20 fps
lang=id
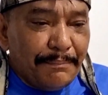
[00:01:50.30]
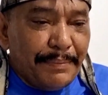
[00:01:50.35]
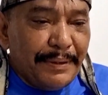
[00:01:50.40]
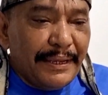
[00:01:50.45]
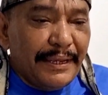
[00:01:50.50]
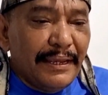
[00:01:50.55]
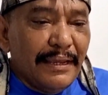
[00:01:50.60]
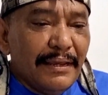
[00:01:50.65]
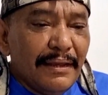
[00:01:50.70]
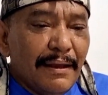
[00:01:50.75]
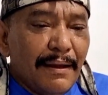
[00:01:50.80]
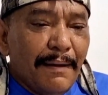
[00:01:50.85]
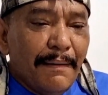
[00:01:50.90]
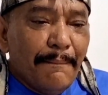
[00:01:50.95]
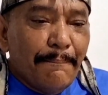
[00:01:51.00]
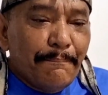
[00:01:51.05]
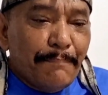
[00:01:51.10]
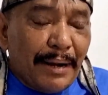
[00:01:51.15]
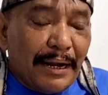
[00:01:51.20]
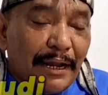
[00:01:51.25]
B
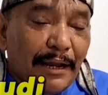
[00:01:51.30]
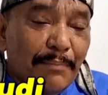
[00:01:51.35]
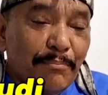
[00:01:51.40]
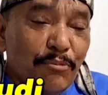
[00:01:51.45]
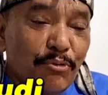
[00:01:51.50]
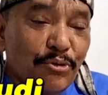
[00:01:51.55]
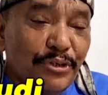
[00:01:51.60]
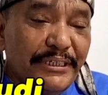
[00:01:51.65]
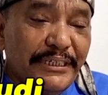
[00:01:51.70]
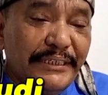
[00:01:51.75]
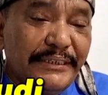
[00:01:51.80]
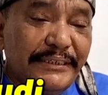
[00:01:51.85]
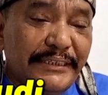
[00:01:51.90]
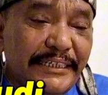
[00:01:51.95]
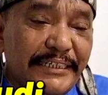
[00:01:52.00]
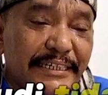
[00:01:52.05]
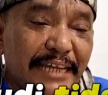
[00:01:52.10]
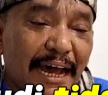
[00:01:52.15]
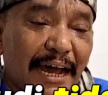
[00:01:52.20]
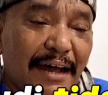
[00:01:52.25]
pengemudi
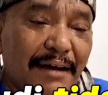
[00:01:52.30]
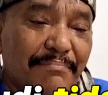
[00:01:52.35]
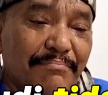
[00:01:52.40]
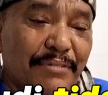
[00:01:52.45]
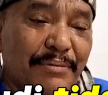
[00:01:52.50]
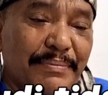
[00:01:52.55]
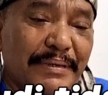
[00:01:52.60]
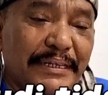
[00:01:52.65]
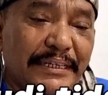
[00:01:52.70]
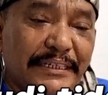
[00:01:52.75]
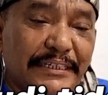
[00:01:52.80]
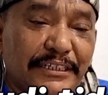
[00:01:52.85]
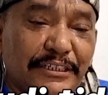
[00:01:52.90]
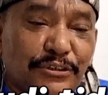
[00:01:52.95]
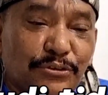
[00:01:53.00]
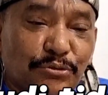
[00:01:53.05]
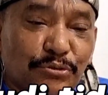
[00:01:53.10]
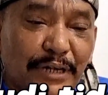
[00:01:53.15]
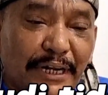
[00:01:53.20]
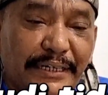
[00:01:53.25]
tidak
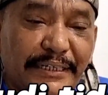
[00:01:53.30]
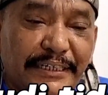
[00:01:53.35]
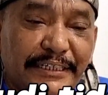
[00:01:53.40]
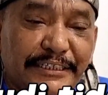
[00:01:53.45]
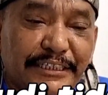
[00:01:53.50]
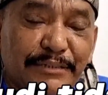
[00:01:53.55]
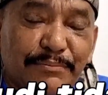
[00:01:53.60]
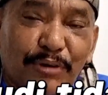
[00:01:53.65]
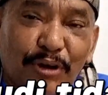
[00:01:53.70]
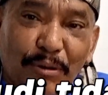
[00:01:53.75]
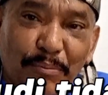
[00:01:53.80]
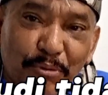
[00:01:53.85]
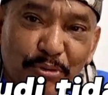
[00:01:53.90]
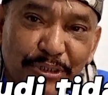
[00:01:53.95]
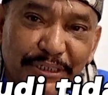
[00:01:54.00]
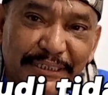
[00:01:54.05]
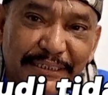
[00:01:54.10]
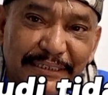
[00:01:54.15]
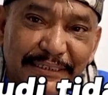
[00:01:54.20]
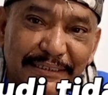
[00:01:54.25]
memiliki surat izin
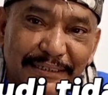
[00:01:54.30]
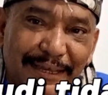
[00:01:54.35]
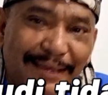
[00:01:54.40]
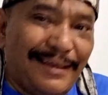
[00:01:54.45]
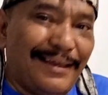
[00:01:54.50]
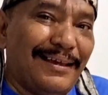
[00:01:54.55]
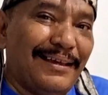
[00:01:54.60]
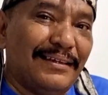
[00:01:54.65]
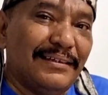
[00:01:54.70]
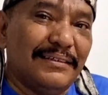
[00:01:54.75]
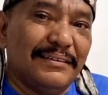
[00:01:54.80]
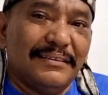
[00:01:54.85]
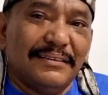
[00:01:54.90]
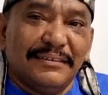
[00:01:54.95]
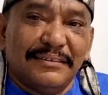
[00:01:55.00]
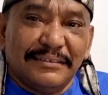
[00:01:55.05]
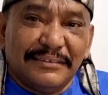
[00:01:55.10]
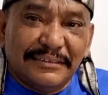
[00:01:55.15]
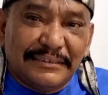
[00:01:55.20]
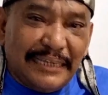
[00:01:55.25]
mengemudi. Nah,
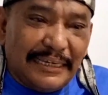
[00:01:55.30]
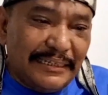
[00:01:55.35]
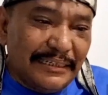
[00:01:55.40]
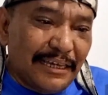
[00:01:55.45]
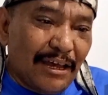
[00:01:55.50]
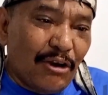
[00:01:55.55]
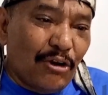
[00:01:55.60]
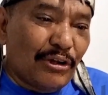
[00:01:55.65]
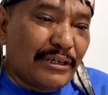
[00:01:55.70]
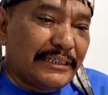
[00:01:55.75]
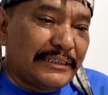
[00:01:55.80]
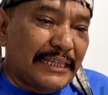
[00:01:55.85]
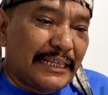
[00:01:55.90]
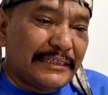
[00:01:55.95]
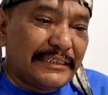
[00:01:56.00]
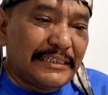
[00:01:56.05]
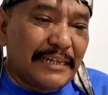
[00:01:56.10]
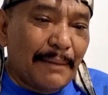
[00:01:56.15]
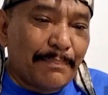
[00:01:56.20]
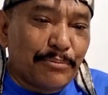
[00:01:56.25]
jadi kalau
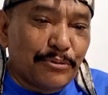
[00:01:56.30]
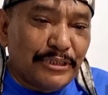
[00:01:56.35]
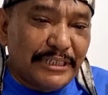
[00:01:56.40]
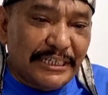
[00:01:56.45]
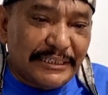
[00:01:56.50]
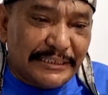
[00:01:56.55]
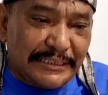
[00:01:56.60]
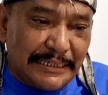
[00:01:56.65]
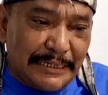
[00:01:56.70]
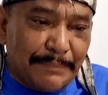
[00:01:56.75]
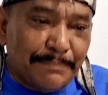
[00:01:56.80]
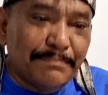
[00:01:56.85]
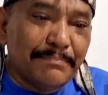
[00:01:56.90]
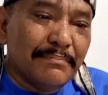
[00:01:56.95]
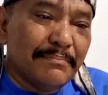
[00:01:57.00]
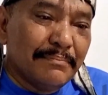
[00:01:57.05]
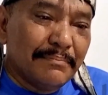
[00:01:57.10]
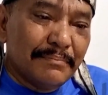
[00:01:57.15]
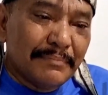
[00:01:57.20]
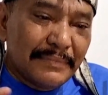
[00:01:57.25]
kita tidak punya
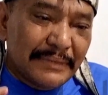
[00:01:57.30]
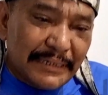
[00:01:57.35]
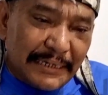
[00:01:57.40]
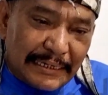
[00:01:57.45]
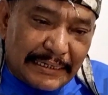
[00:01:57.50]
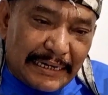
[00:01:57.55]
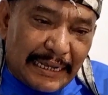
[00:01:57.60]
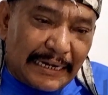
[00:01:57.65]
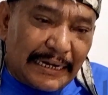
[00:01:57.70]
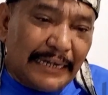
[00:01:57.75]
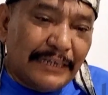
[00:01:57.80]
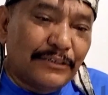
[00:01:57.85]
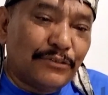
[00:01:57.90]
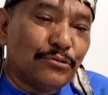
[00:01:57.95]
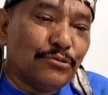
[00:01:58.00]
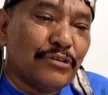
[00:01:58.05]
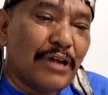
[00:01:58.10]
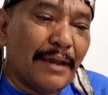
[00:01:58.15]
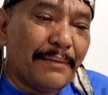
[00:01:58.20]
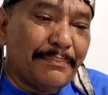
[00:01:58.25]
SIM, kendaraan
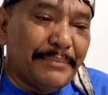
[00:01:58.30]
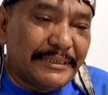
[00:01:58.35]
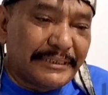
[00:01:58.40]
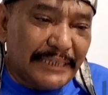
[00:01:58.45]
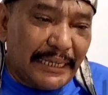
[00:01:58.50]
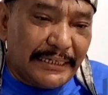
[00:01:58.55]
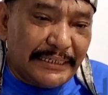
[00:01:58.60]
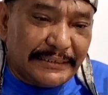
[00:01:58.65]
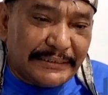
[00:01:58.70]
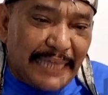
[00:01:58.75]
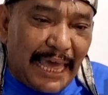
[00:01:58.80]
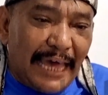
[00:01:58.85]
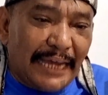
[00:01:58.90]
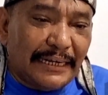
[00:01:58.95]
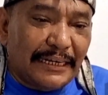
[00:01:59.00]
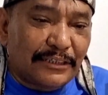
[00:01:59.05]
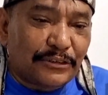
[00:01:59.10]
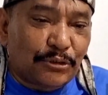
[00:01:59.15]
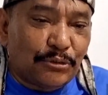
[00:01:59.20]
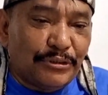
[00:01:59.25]
juga bisa
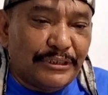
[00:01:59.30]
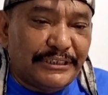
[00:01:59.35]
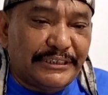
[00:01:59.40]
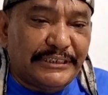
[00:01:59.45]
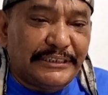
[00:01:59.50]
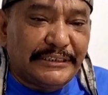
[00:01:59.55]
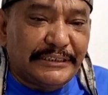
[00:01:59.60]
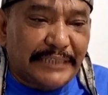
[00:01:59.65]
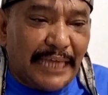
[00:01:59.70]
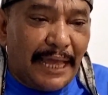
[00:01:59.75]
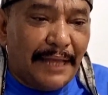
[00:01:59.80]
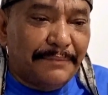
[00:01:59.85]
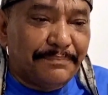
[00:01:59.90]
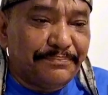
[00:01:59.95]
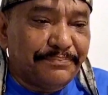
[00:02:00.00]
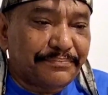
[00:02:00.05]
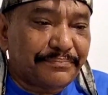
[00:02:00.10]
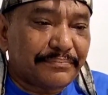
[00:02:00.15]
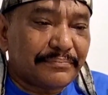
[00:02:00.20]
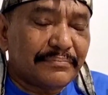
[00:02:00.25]
ditahan atau disita
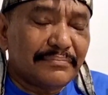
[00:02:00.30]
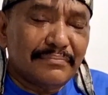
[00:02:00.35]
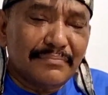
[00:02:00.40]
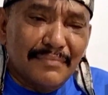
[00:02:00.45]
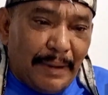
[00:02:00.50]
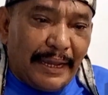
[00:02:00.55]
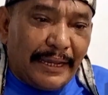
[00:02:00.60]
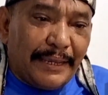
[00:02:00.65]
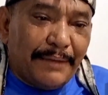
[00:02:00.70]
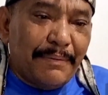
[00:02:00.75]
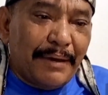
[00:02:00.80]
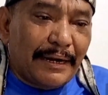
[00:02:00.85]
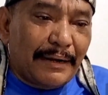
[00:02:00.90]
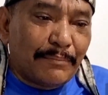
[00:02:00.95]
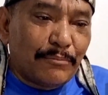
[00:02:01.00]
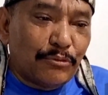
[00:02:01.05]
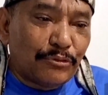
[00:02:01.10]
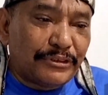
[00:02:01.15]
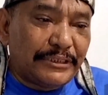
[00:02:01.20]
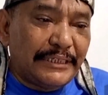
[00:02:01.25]
sebagai
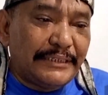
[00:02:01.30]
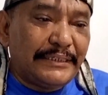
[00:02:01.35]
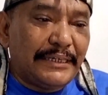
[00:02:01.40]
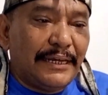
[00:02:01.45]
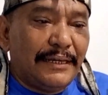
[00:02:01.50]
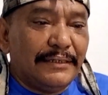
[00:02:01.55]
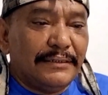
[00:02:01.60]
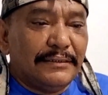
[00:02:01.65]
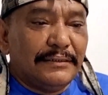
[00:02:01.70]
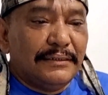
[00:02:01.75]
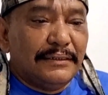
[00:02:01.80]
barang buktinya.